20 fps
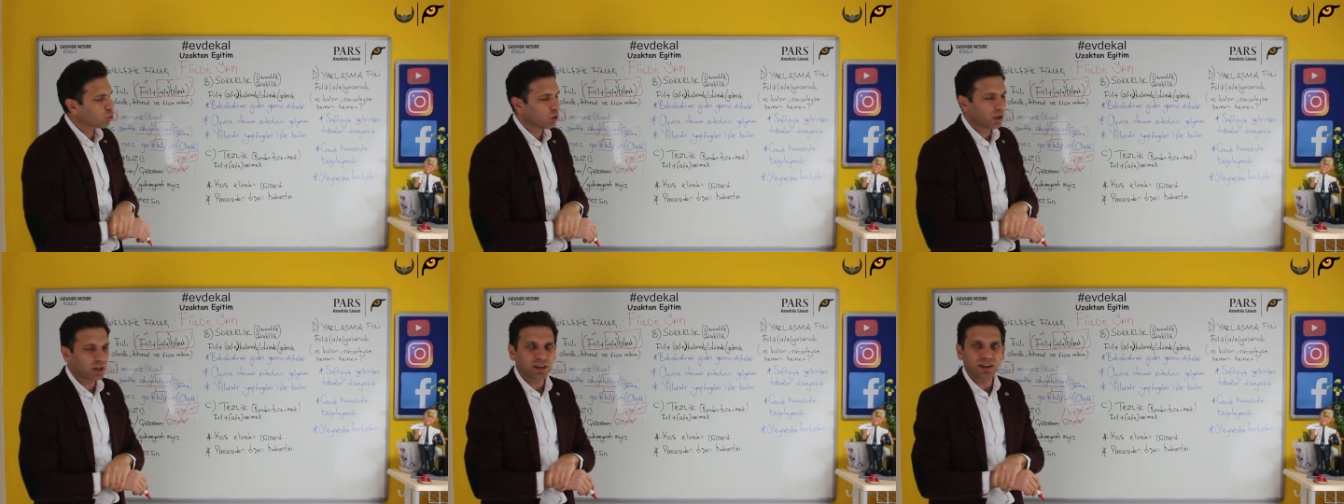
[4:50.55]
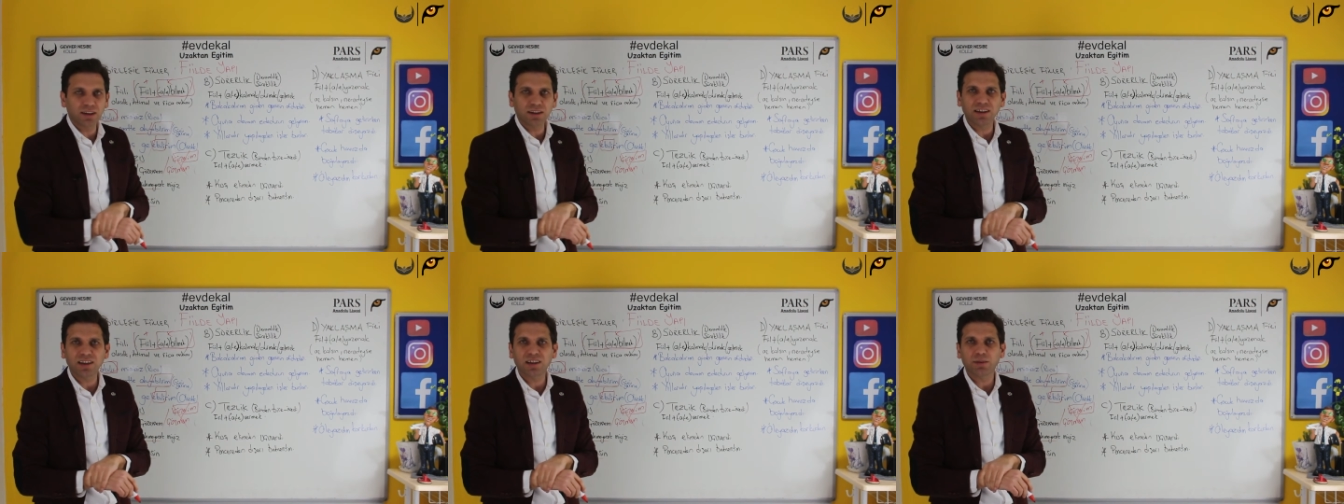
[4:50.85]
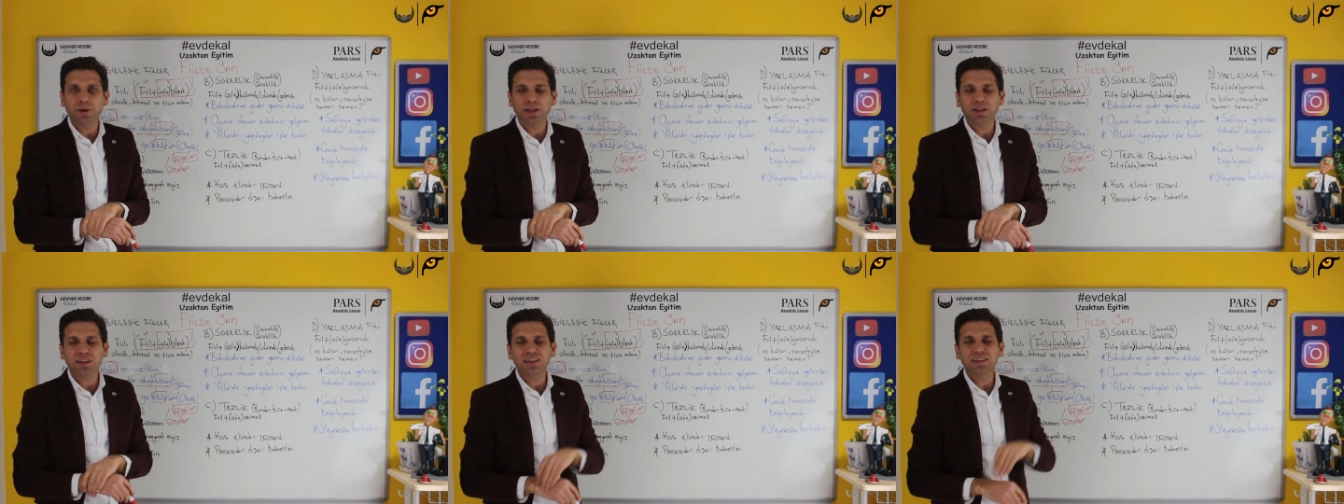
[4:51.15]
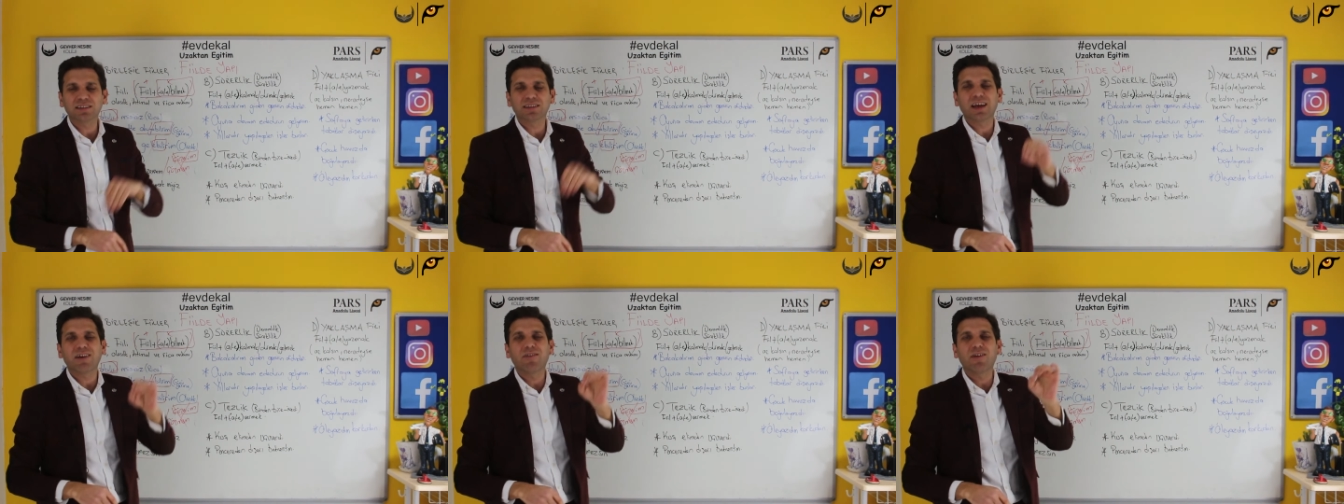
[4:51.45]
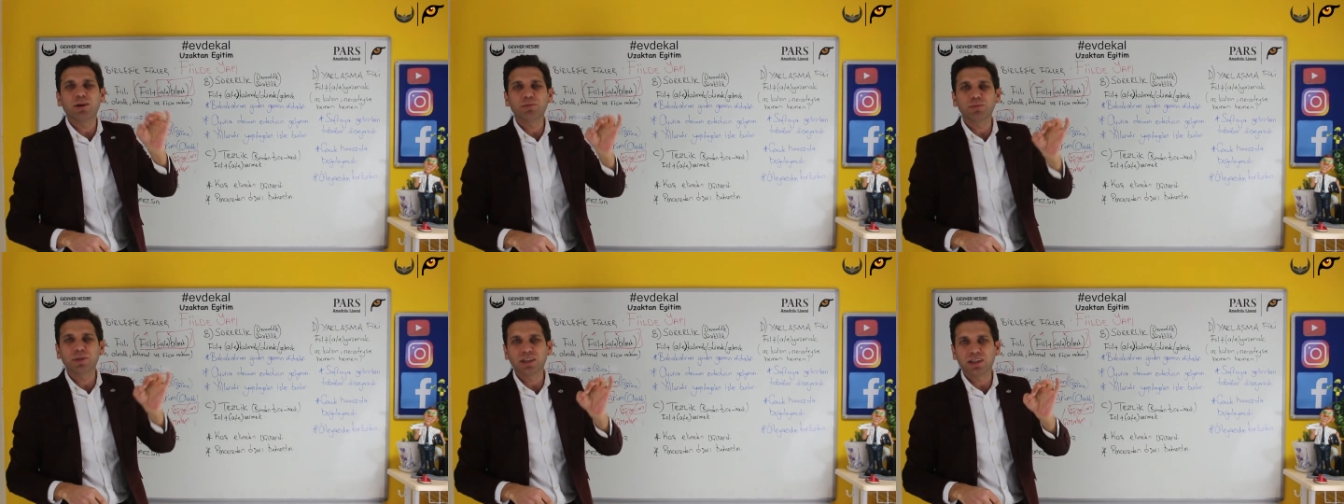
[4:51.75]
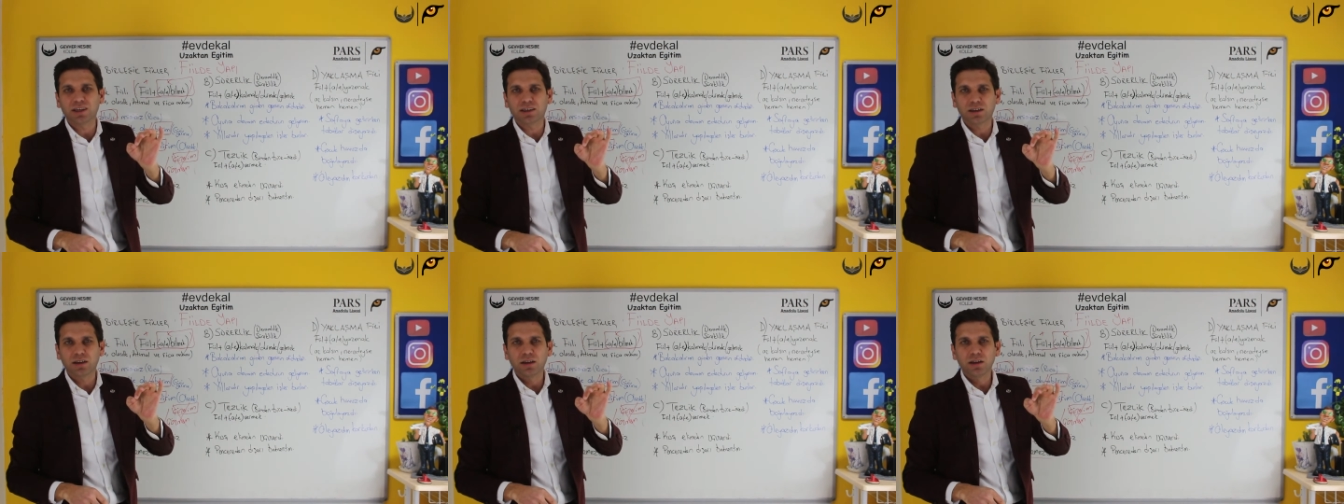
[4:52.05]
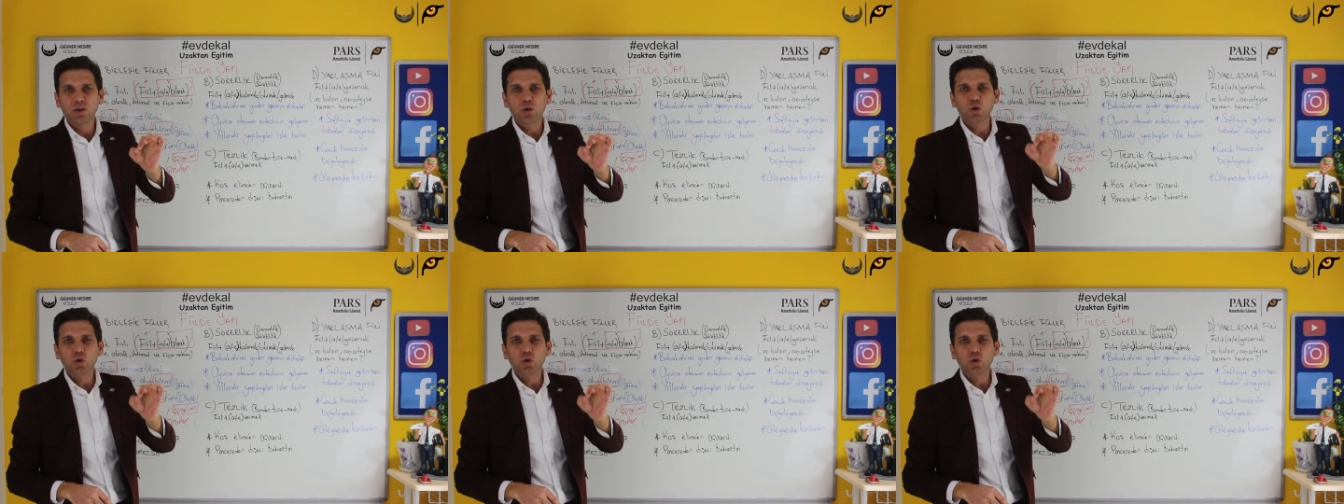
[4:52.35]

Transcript: Sürelilik ne demektir? Devamlılık.